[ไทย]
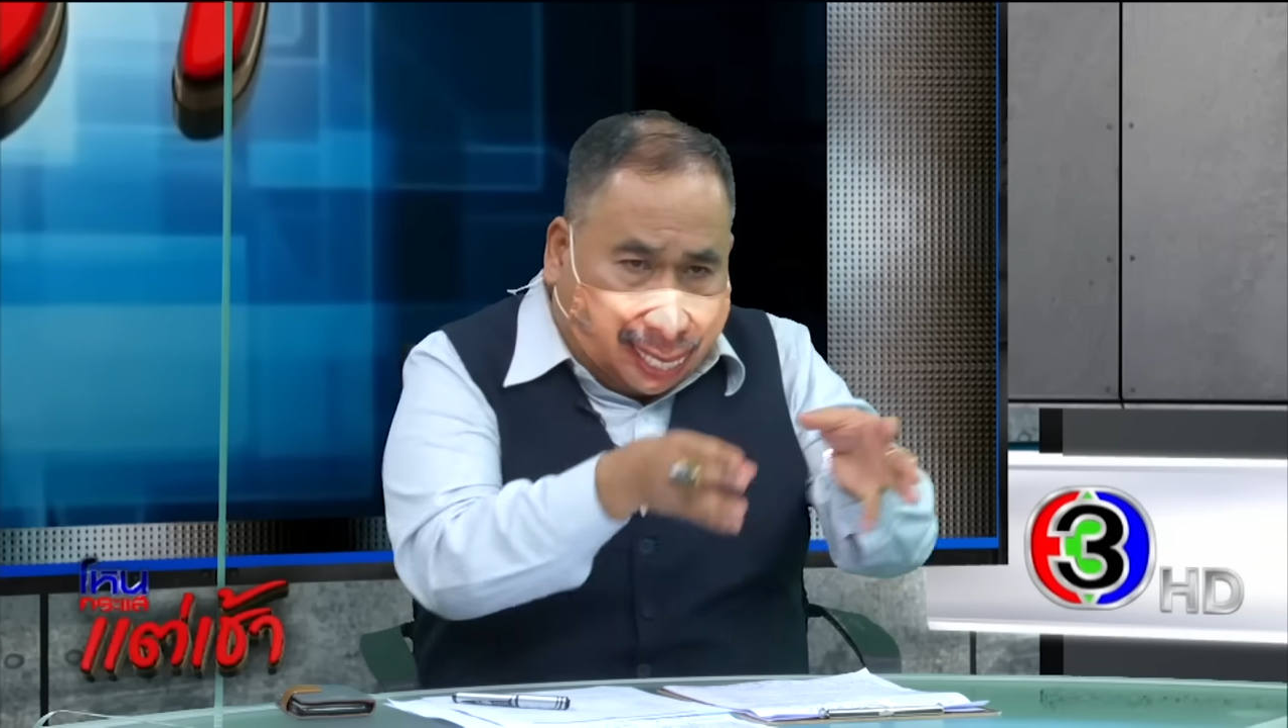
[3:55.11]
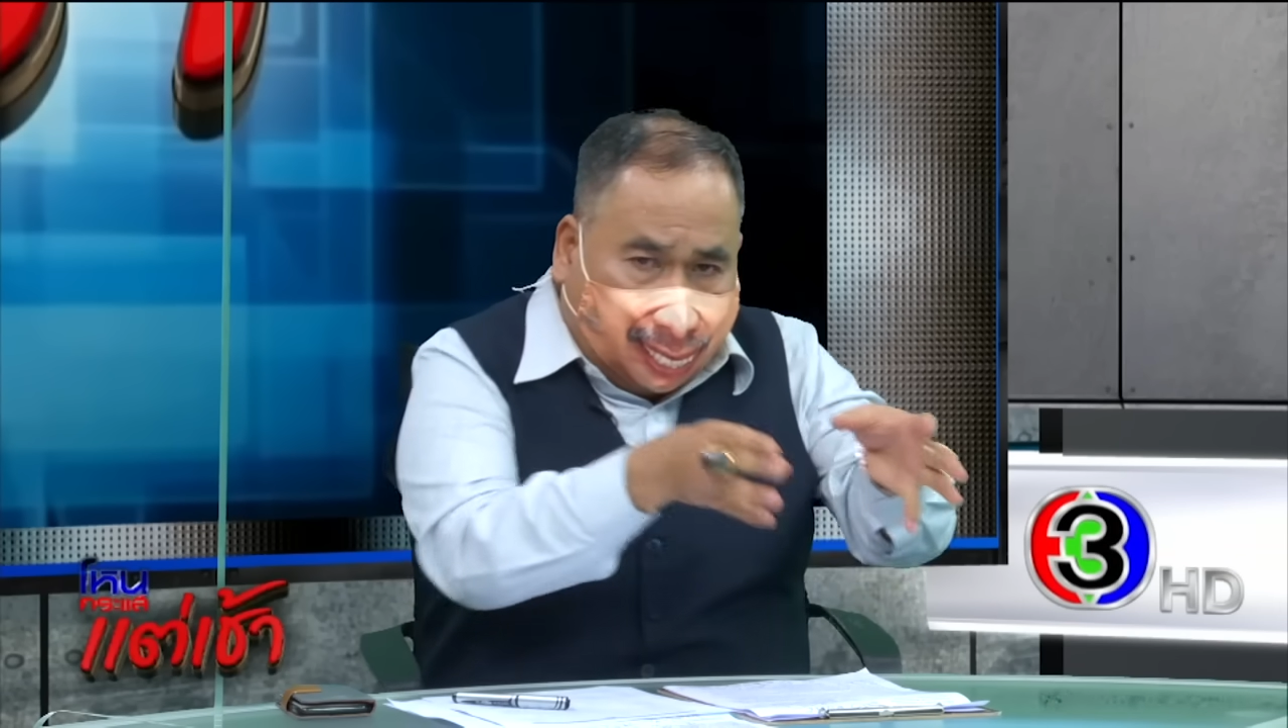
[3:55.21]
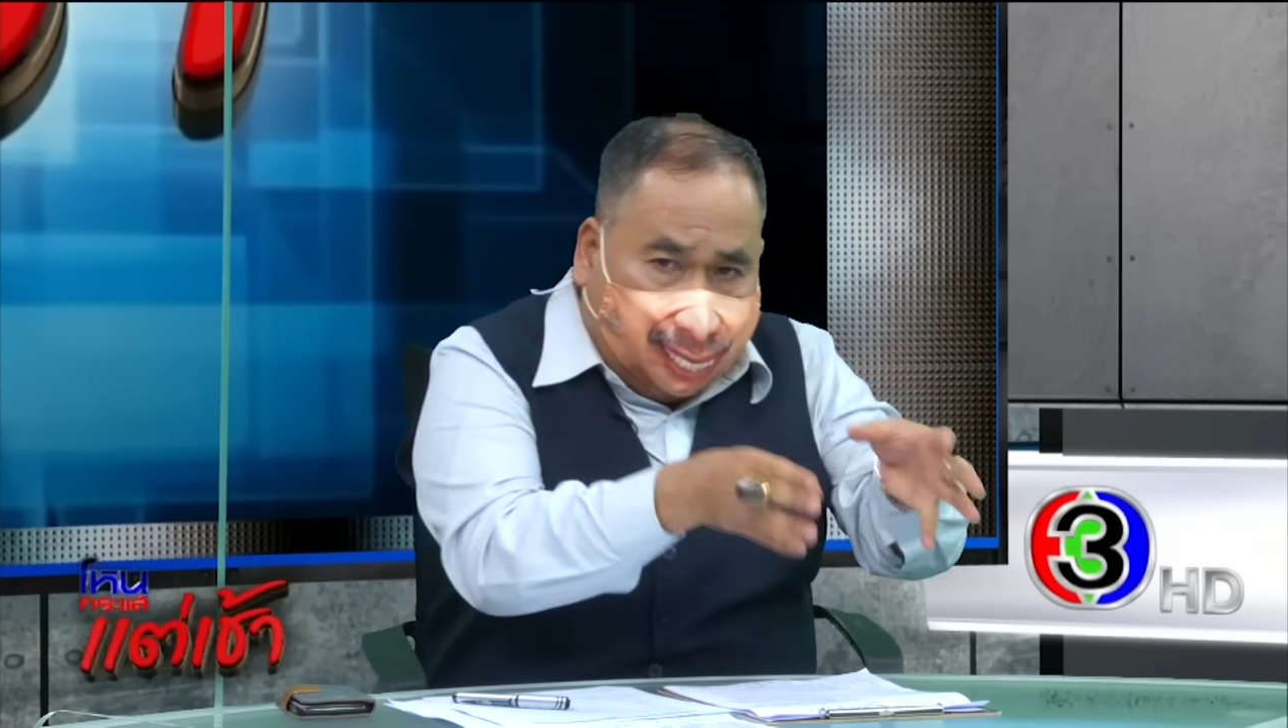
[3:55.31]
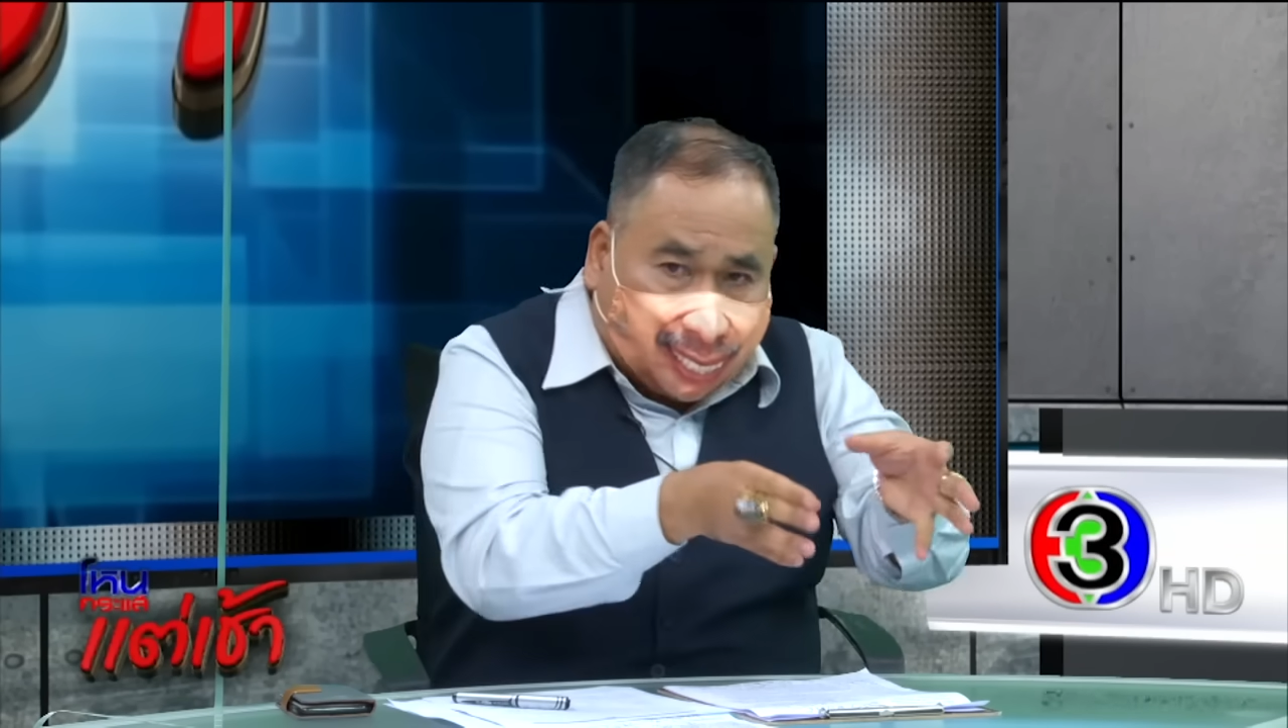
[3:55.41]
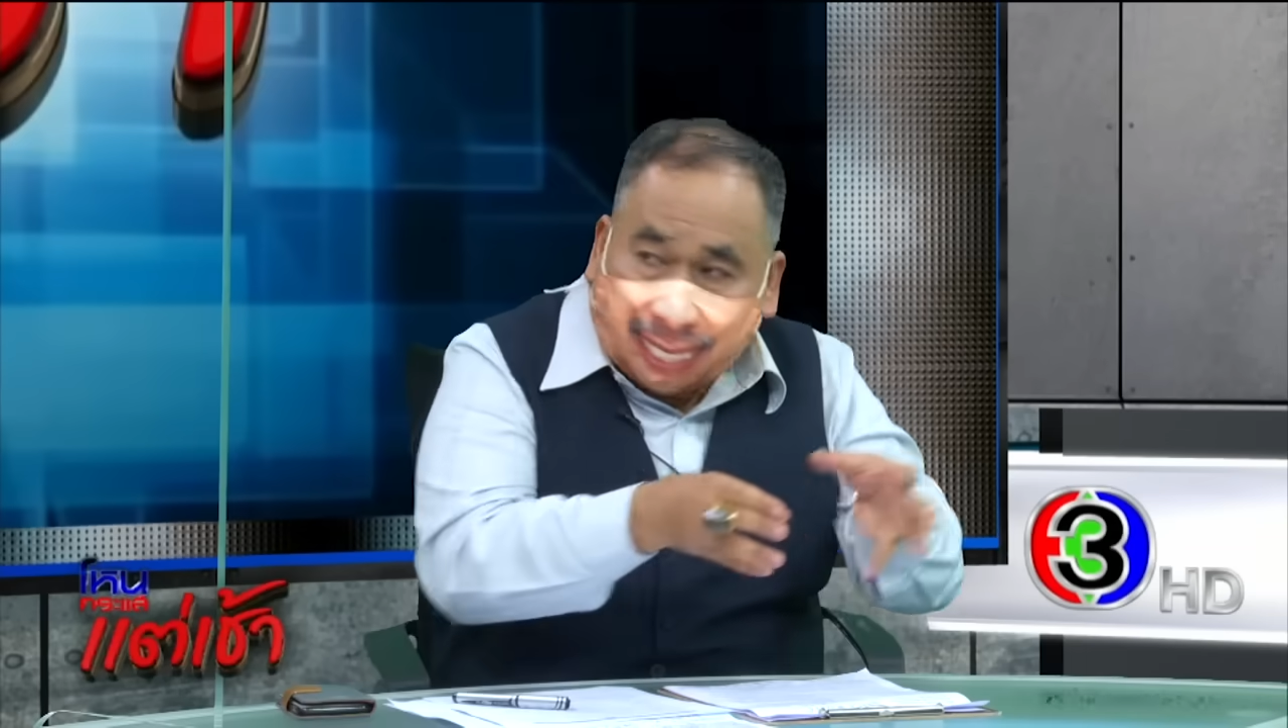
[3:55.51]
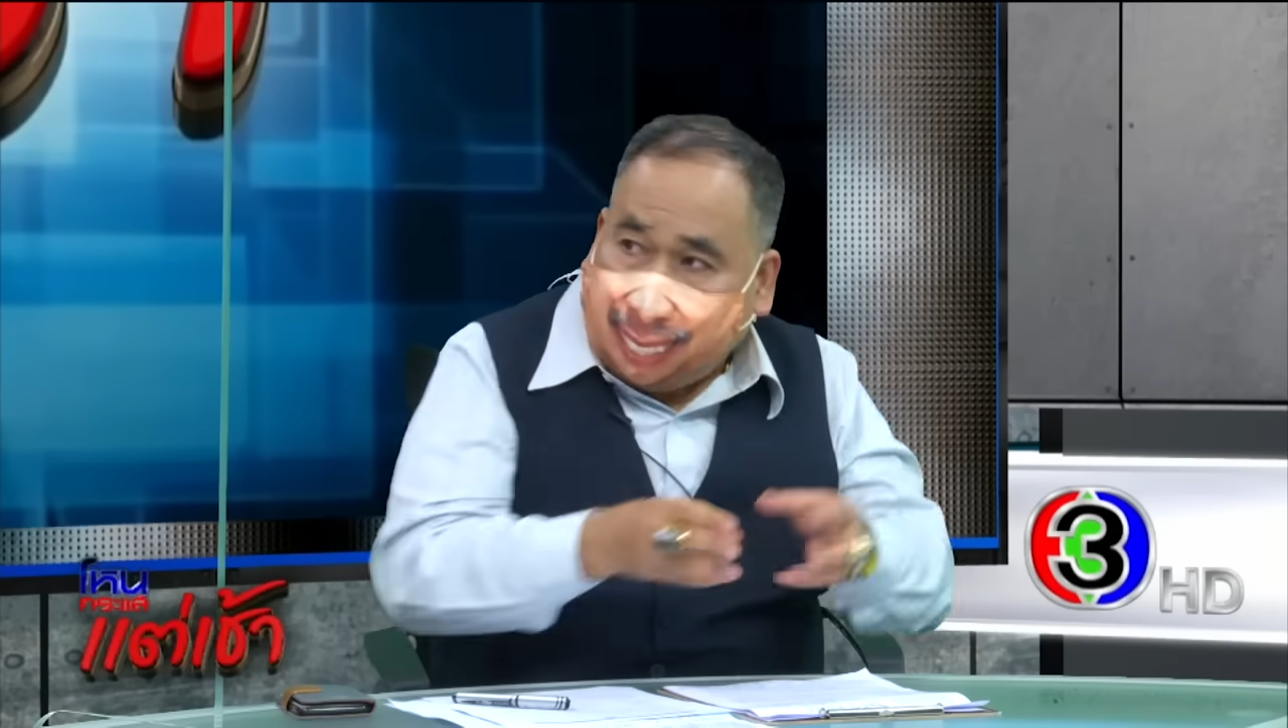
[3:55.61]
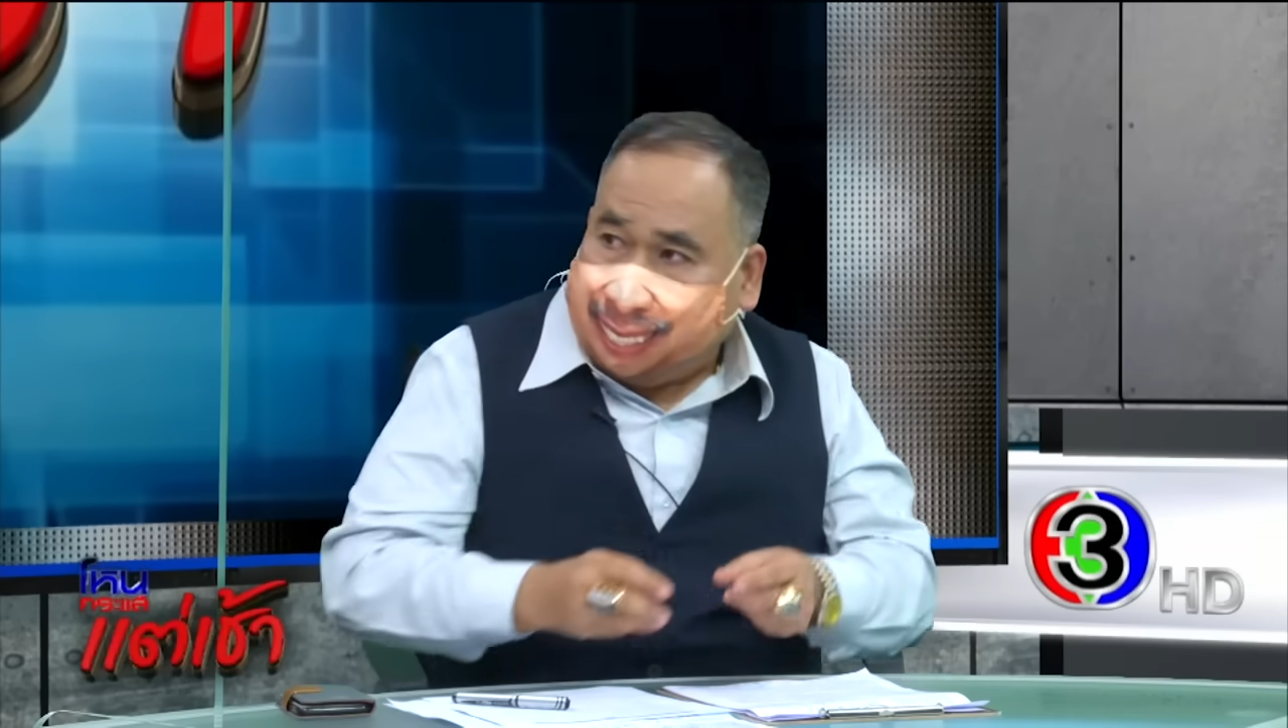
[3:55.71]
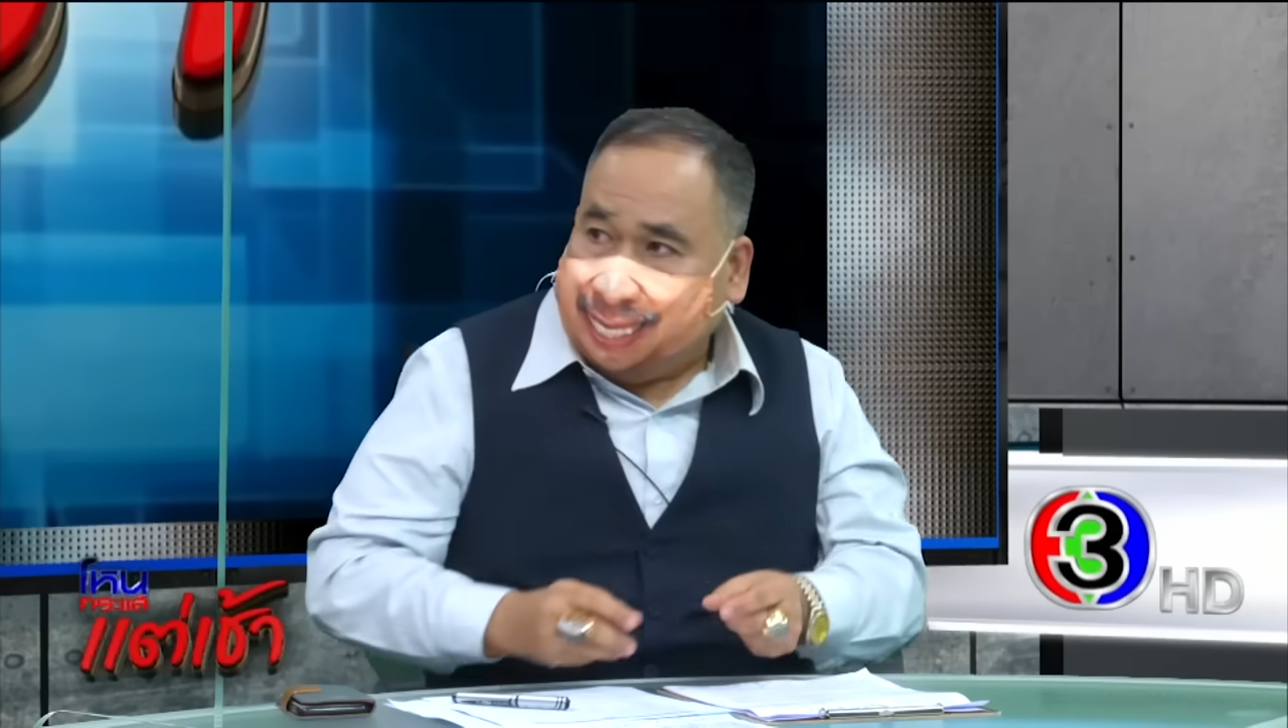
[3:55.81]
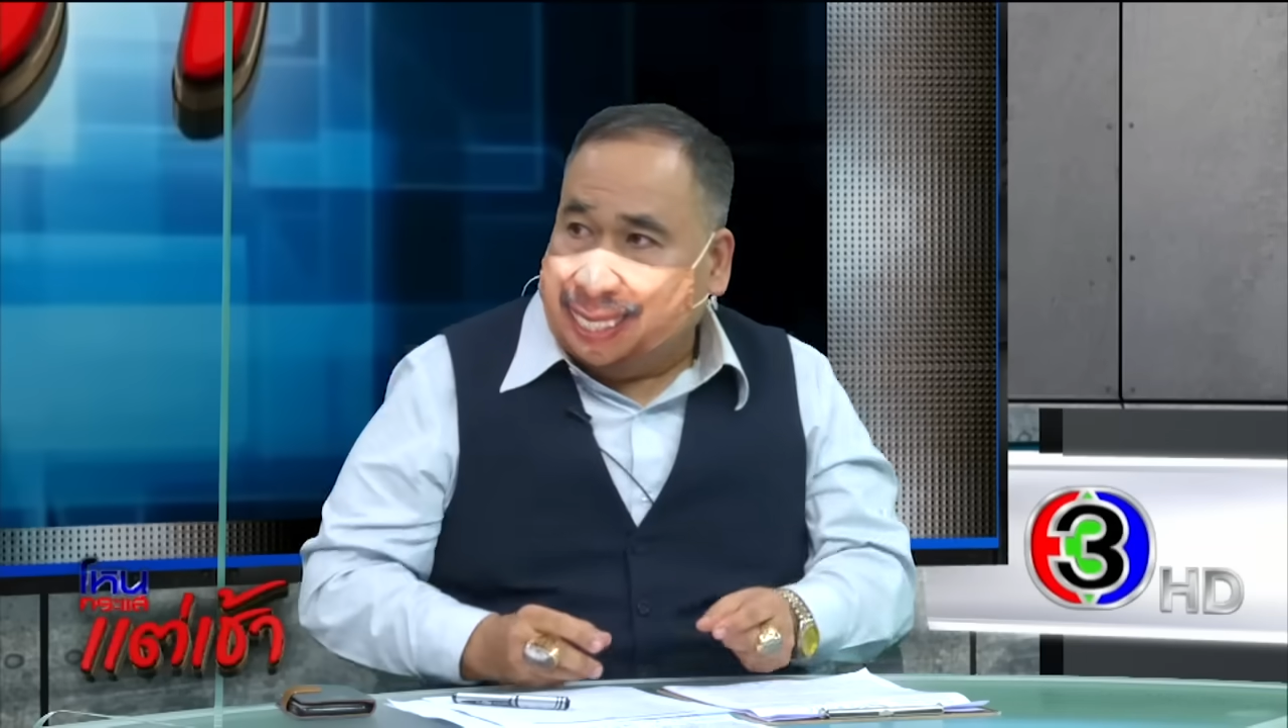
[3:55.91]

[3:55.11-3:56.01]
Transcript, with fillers: ของอยู่ไหน